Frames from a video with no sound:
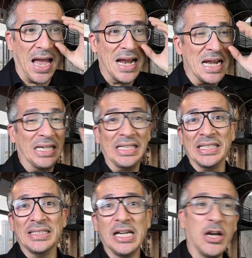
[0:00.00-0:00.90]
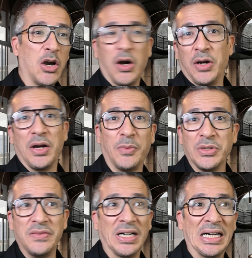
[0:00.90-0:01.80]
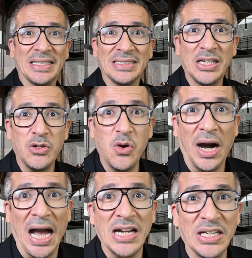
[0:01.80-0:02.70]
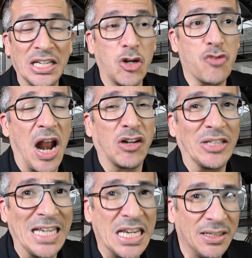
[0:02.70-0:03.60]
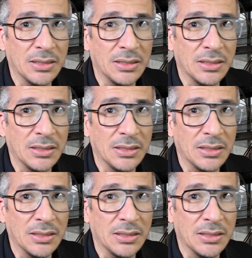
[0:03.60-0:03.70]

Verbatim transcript: Allez, hop, on y va. Le rallye, le rallye.